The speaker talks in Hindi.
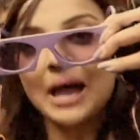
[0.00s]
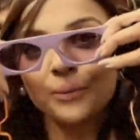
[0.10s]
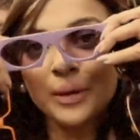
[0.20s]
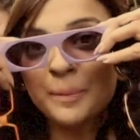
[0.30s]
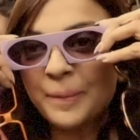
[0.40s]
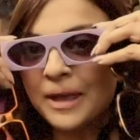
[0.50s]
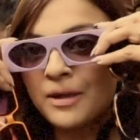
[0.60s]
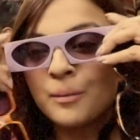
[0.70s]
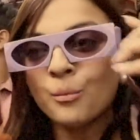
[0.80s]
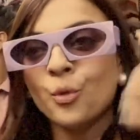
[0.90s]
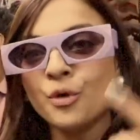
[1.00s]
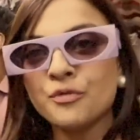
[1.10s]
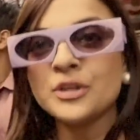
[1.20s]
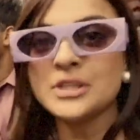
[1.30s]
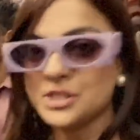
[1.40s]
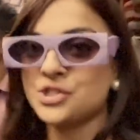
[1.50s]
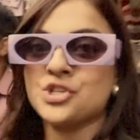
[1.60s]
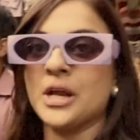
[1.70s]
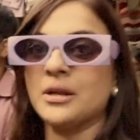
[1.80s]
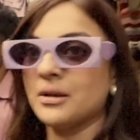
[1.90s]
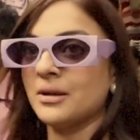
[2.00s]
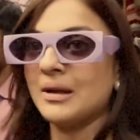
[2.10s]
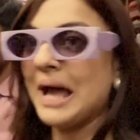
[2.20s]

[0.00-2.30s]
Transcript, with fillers: आई वांट पे मोर फॉर दिस शेड